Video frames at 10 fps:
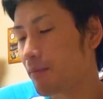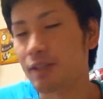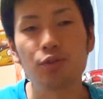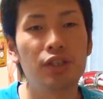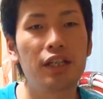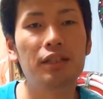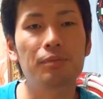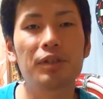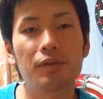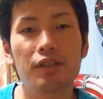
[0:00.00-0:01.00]
まあ商品
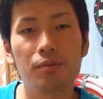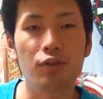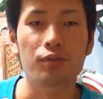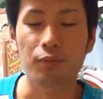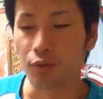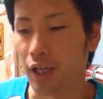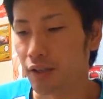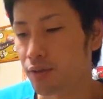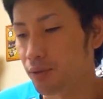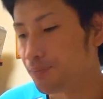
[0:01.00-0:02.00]
レビューもね
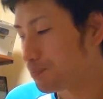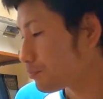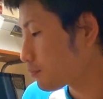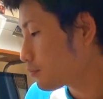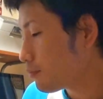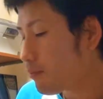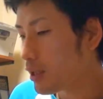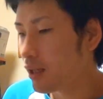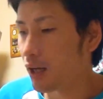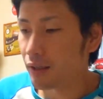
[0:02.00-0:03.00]
その
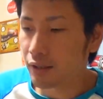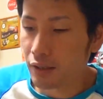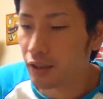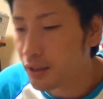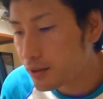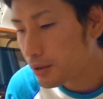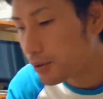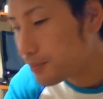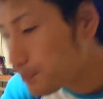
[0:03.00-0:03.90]
あれなんだったんですけど